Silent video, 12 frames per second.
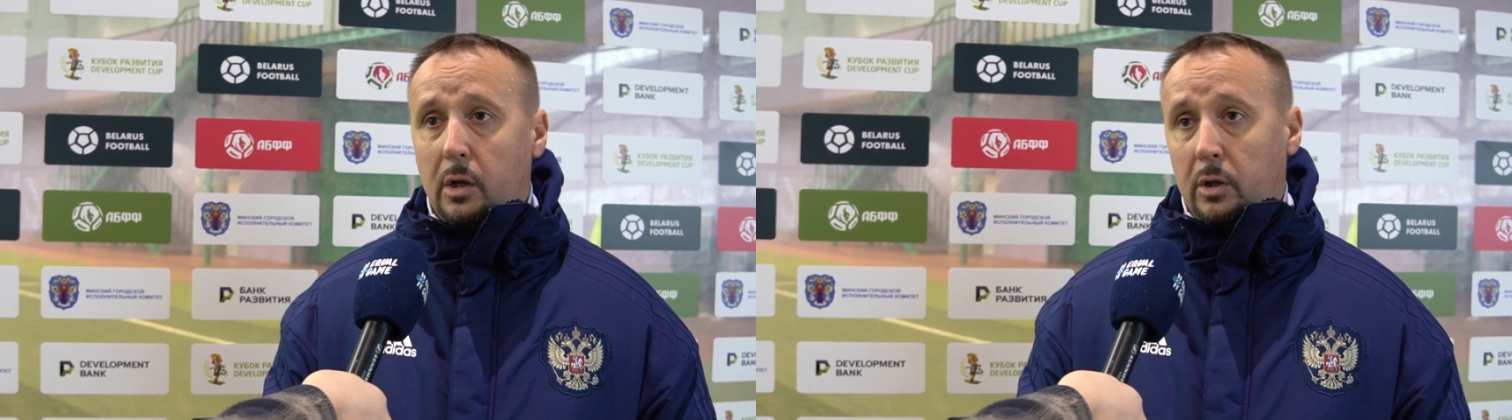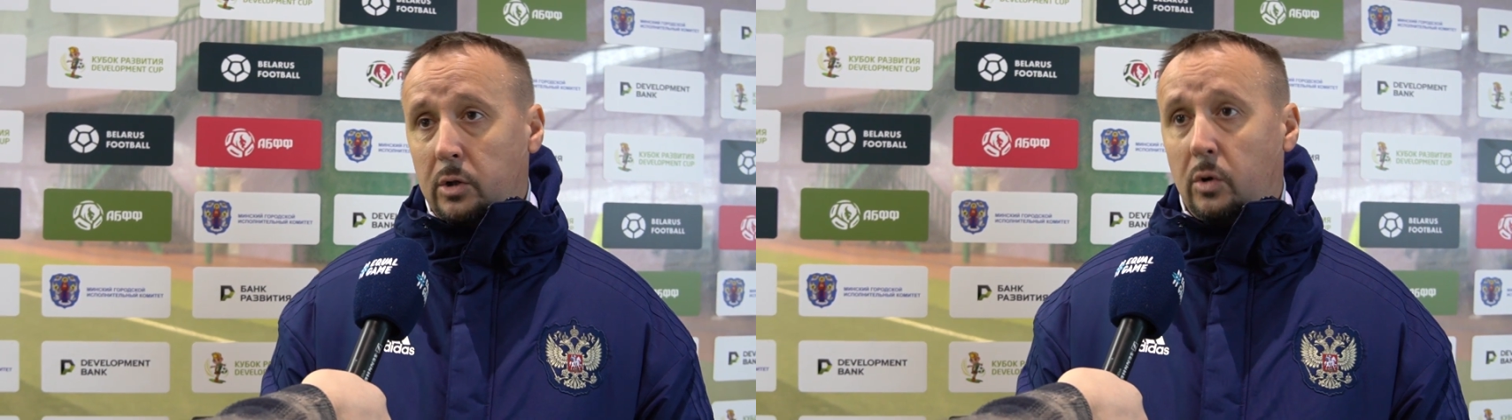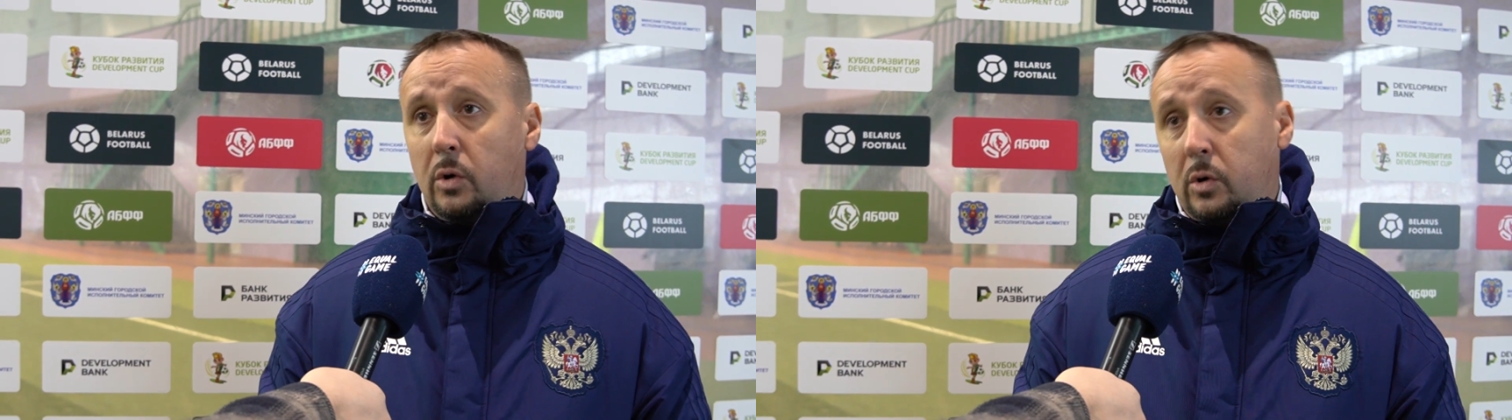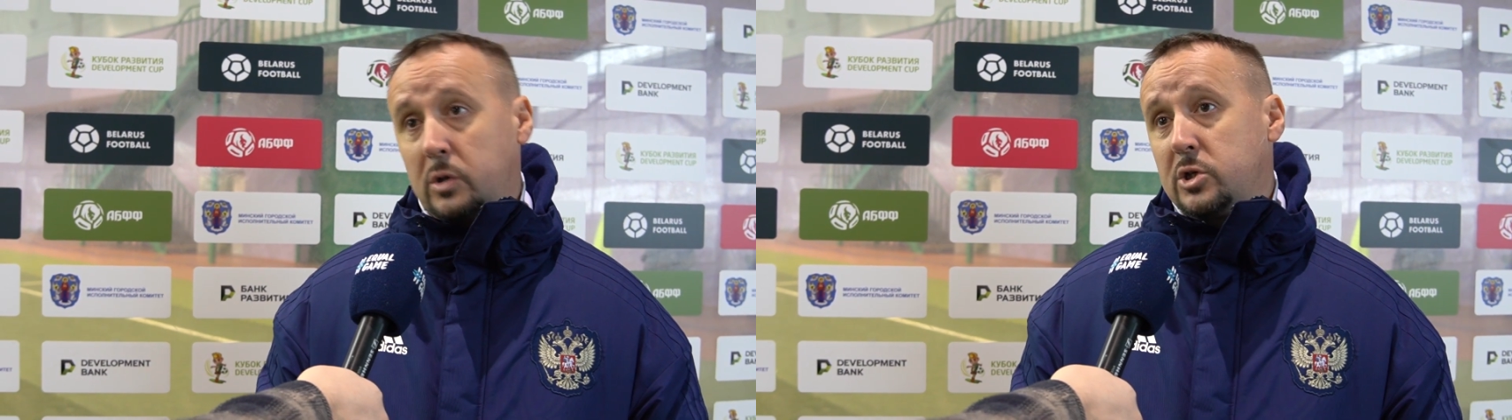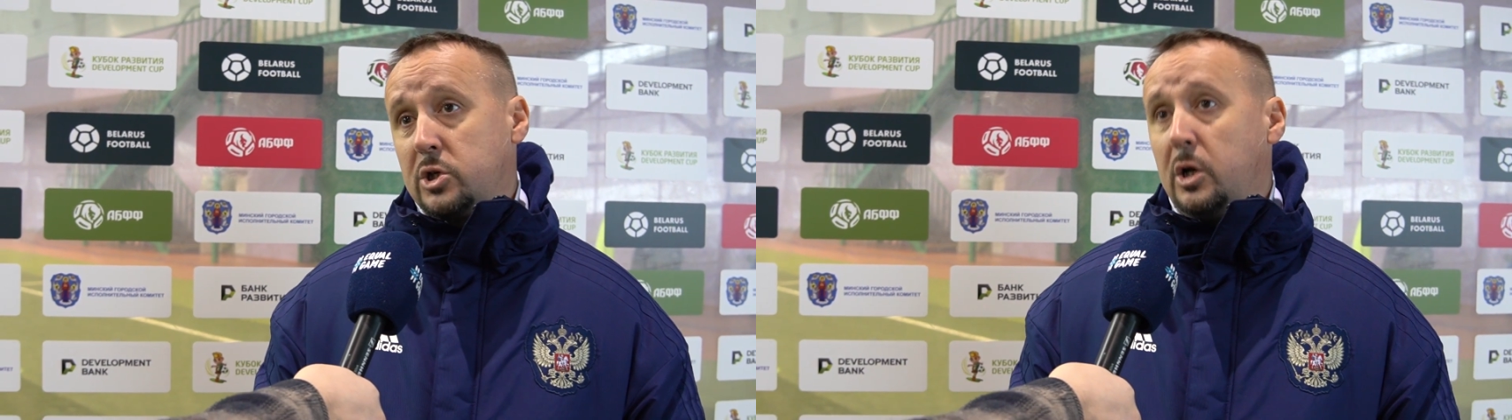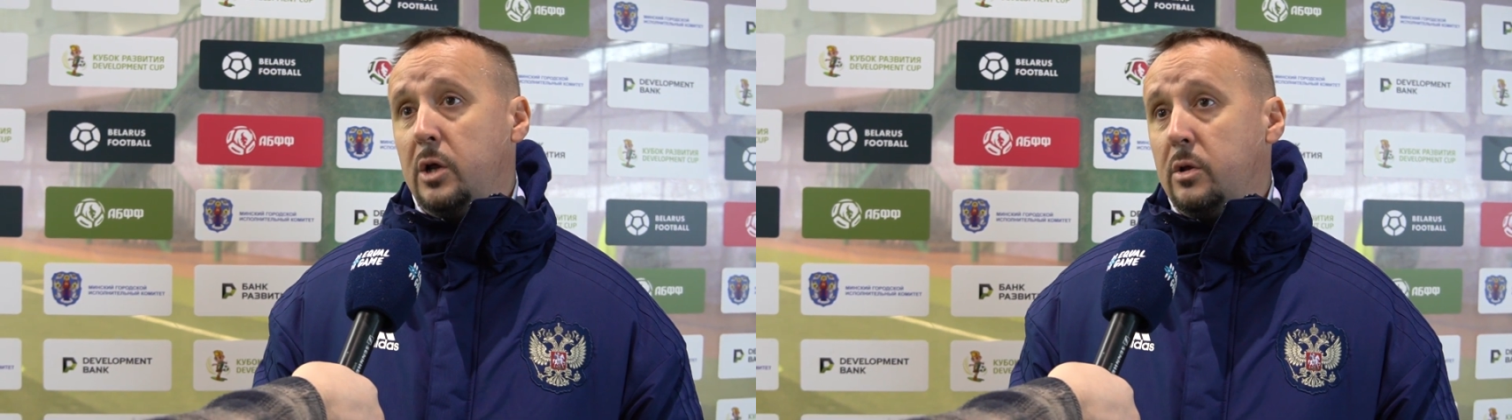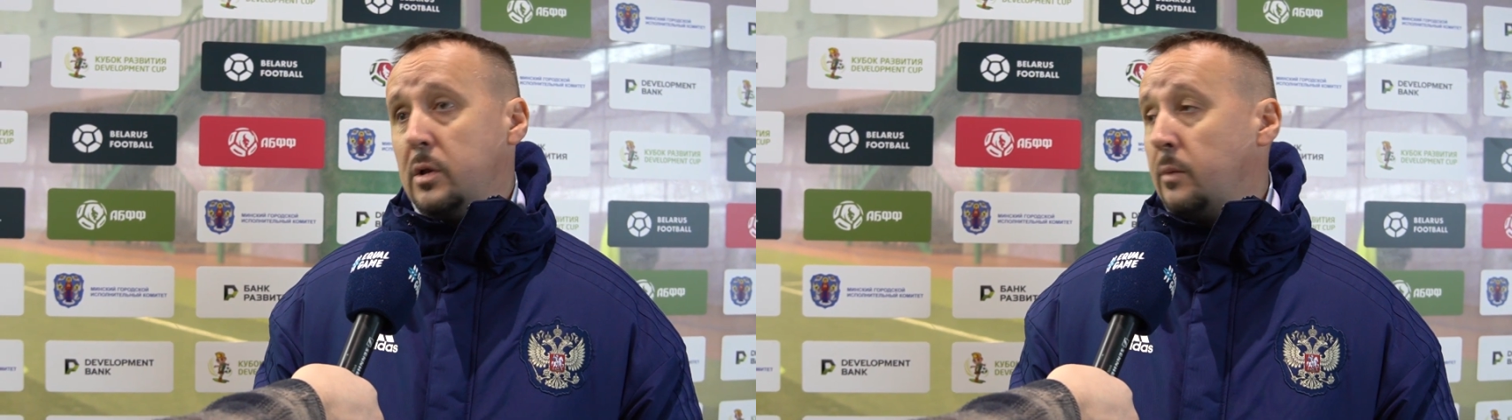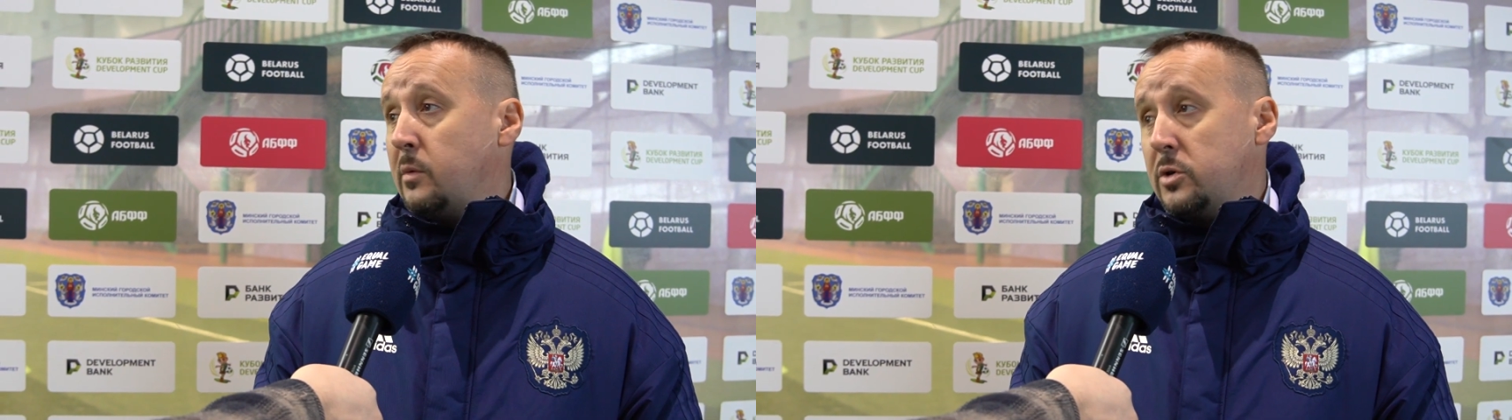Но, к сожалению, нам,